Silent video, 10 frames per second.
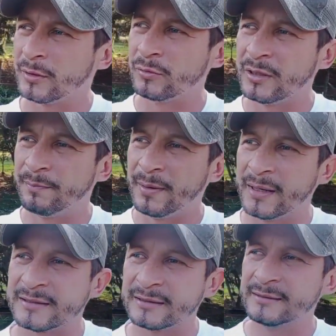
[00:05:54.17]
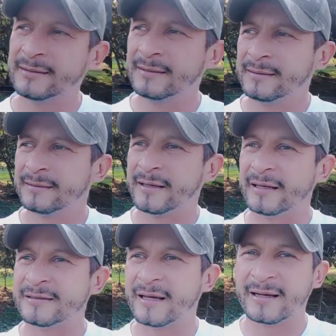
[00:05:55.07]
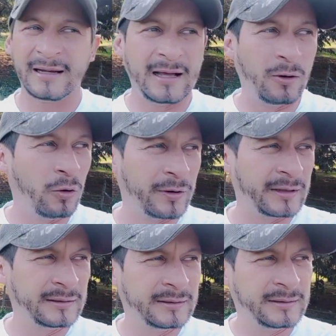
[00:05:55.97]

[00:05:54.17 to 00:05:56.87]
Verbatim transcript: Resulta y pasa que llega la hora